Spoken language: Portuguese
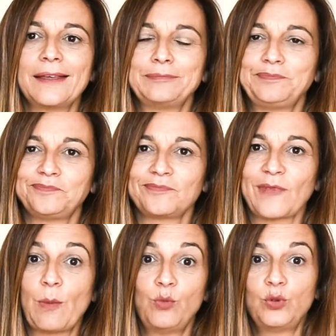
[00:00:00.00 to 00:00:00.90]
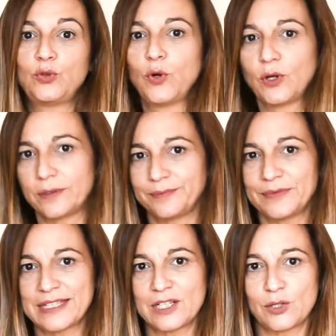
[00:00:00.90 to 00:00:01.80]
um, motor,
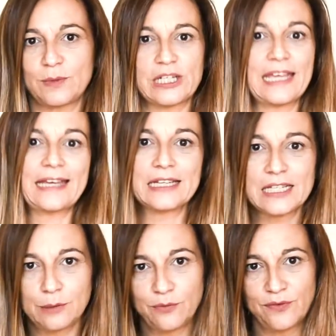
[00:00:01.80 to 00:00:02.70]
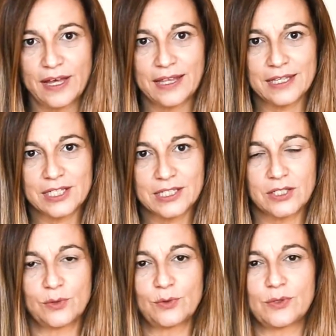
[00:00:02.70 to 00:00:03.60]
sejam umas guerras de almofadas,
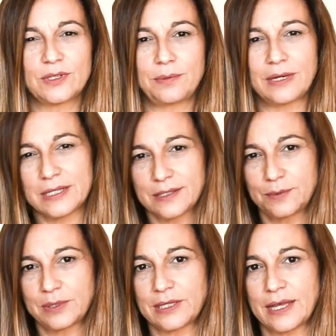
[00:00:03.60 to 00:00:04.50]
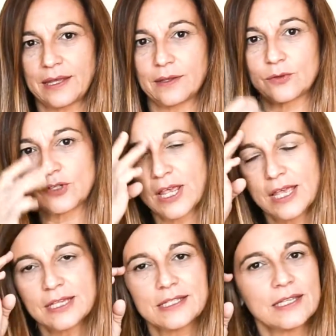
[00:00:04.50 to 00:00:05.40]
sejam uns abraços apertados,
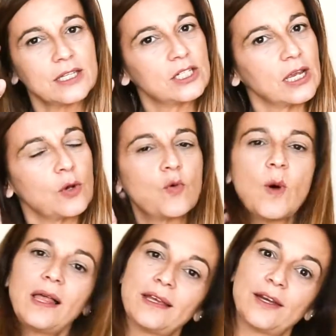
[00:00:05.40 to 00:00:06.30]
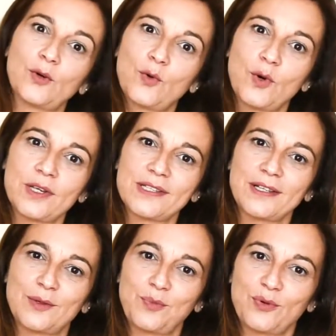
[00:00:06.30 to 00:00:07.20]
seja qualquer coisa
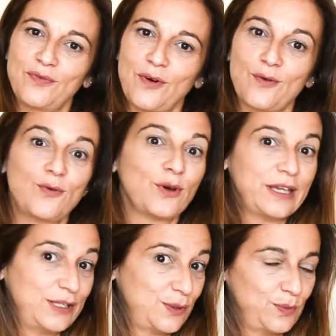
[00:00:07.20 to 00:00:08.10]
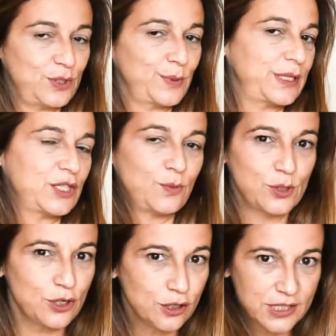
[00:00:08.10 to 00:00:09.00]
que provoque o riso, mesmo que sejam
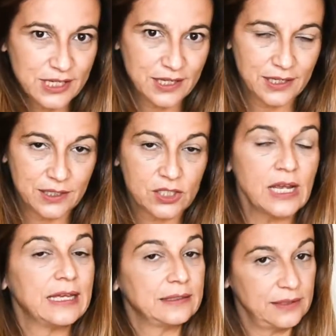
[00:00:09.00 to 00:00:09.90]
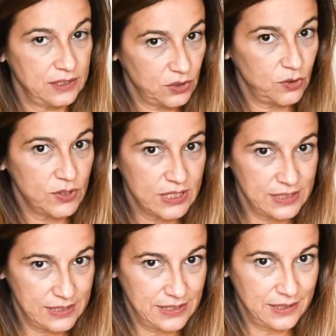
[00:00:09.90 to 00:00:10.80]
umas coceguinhas, desde
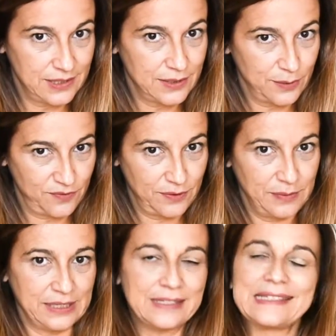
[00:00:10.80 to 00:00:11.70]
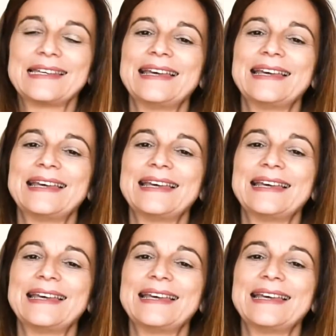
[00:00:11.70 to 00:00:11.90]
consentidas, obviamente